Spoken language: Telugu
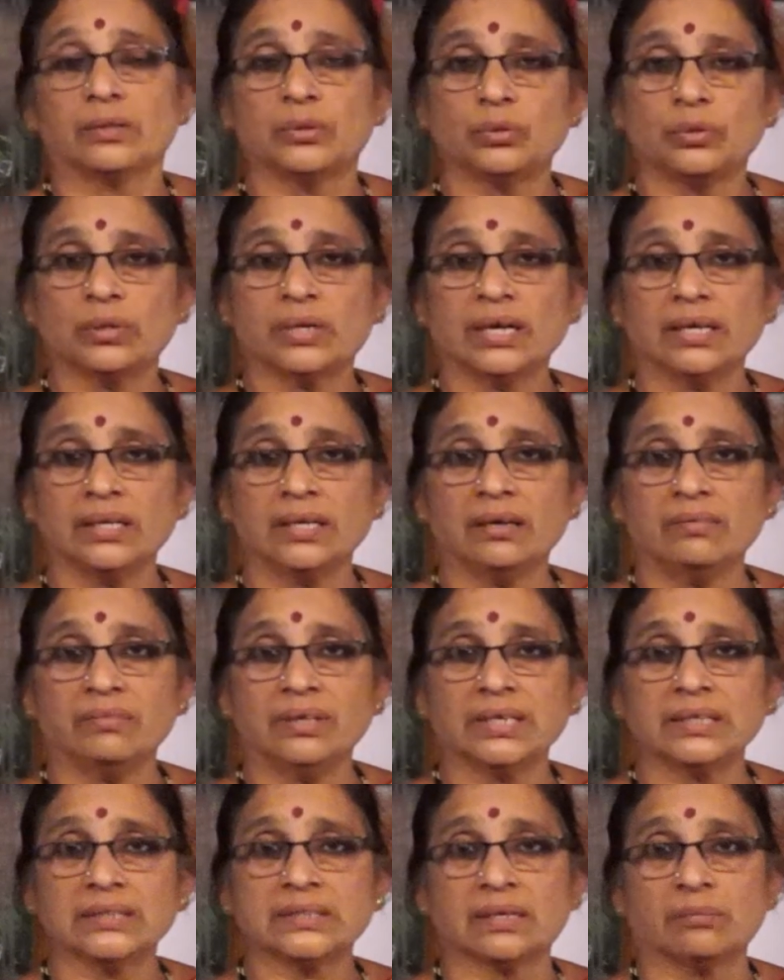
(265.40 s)

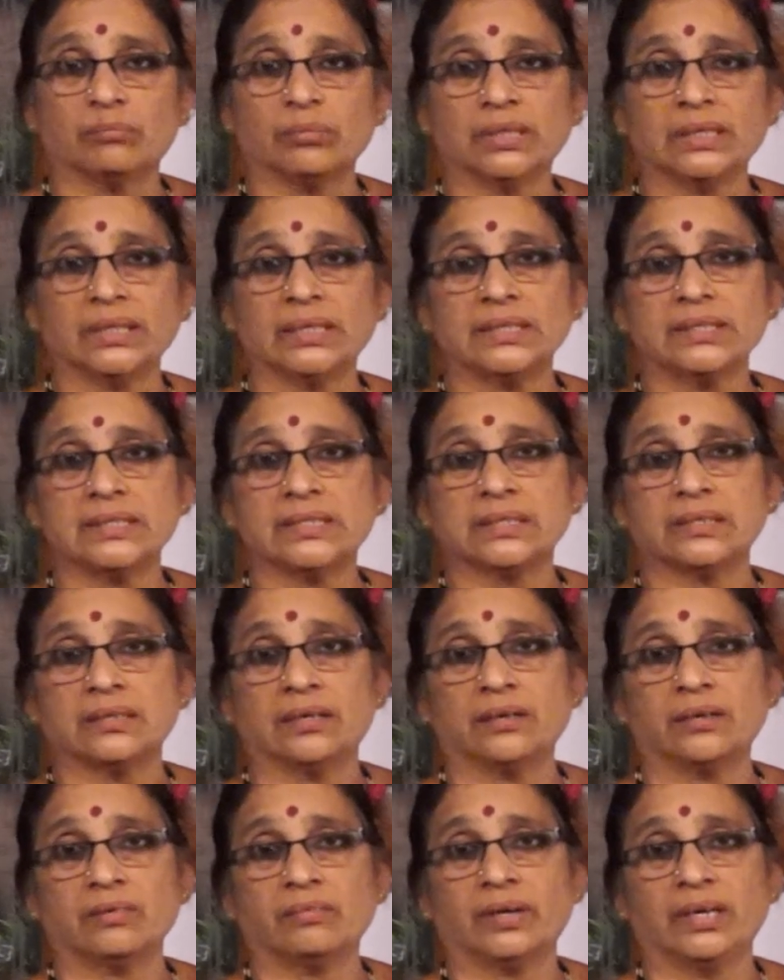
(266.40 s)
దుర్గాదేవికి
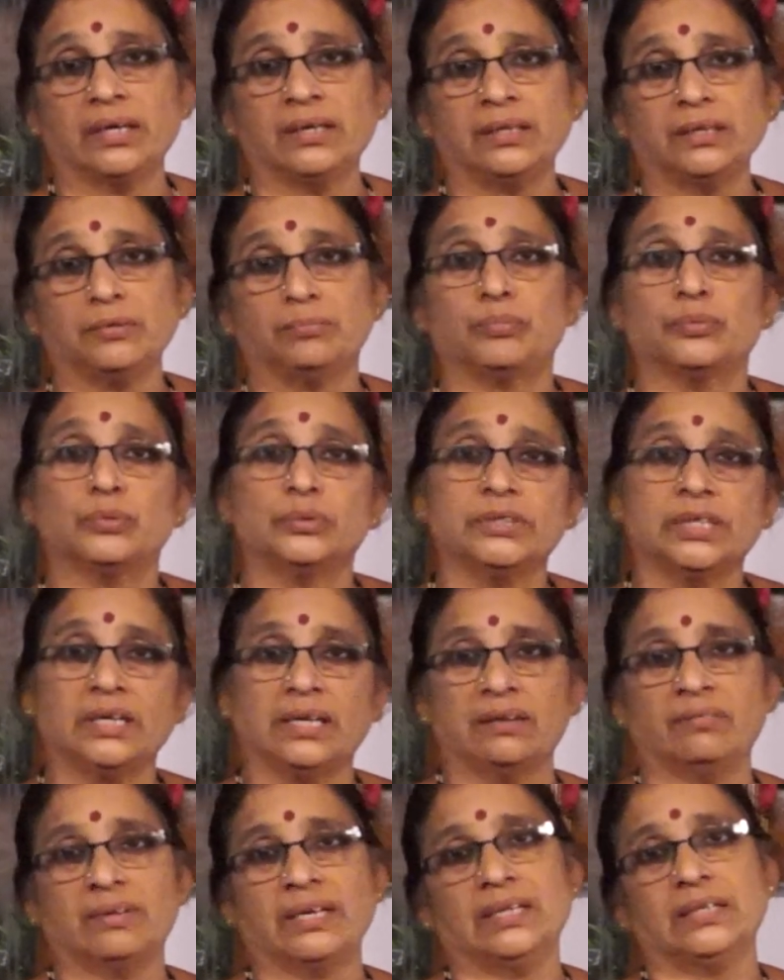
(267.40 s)
సంబంధించినటువంటి పూజలు
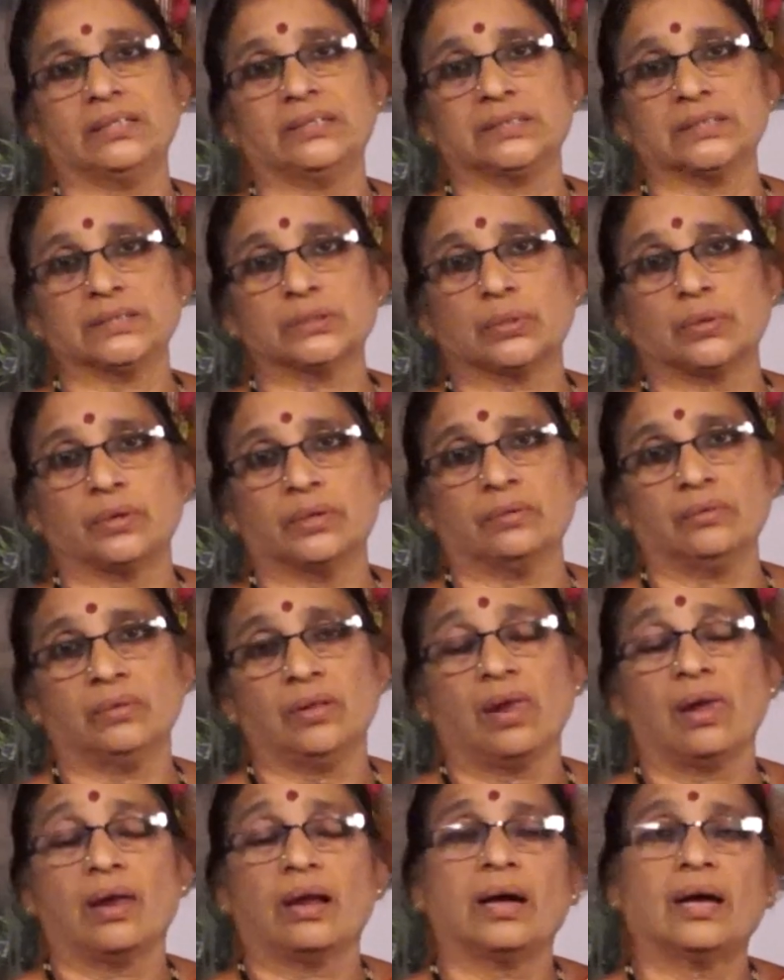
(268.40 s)
ఏవైనా చేసుకోవడం
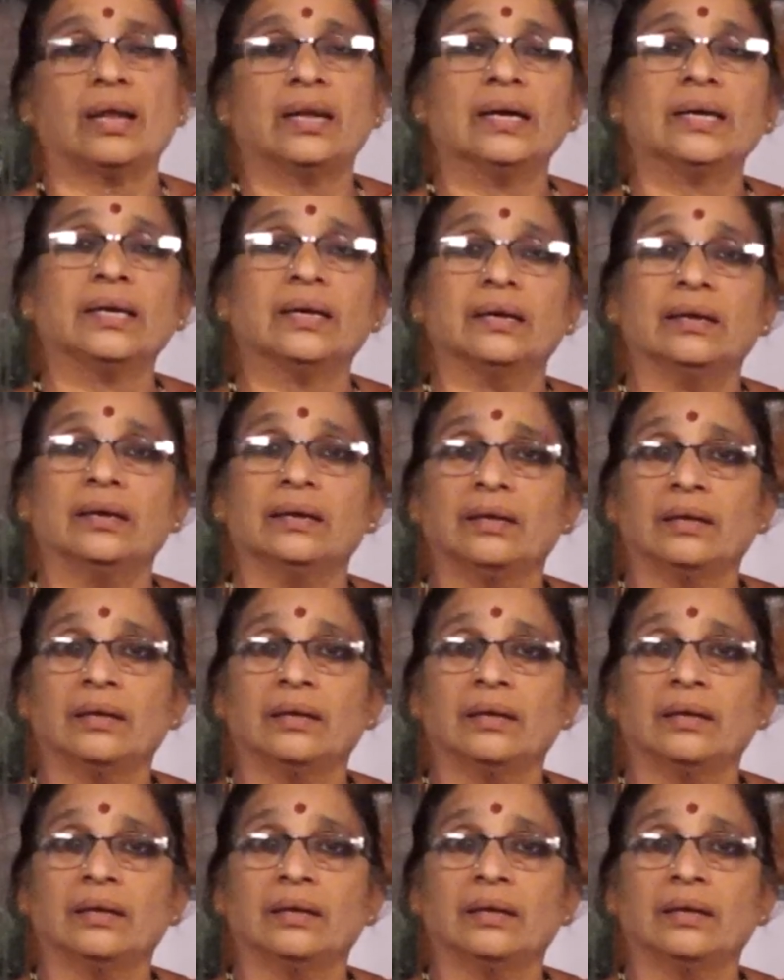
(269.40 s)
అలాగే